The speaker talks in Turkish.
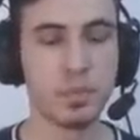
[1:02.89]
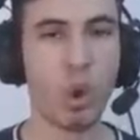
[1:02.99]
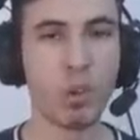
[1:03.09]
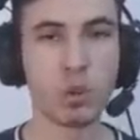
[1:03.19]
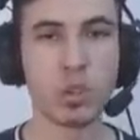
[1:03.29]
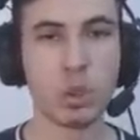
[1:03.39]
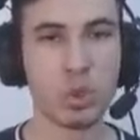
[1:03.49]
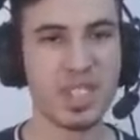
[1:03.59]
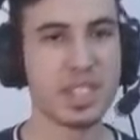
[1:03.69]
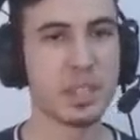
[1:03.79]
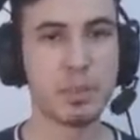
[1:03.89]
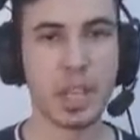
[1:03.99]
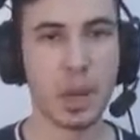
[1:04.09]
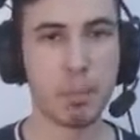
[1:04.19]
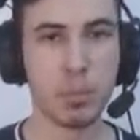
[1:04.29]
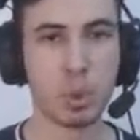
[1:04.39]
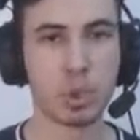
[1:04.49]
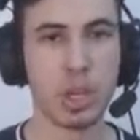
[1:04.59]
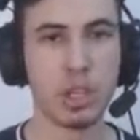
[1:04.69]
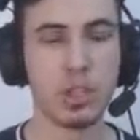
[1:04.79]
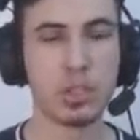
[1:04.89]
O an o jeneratörü hiç kimse yapmıyorsa,